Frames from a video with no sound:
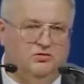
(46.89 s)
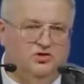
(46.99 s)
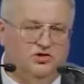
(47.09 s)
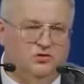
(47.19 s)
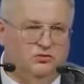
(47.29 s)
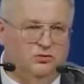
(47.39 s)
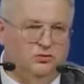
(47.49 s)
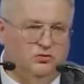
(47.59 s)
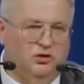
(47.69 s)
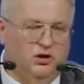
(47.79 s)

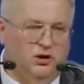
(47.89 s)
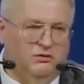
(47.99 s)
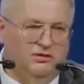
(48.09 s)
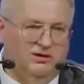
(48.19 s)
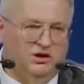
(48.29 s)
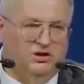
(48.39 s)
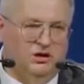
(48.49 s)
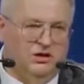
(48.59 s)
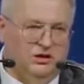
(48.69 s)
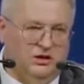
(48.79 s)
существуют в
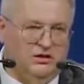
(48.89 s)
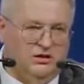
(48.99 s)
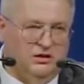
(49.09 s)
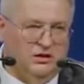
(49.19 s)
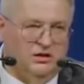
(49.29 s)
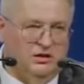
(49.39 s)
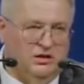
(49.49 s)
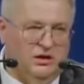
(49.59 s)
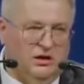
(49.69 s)
отношении России.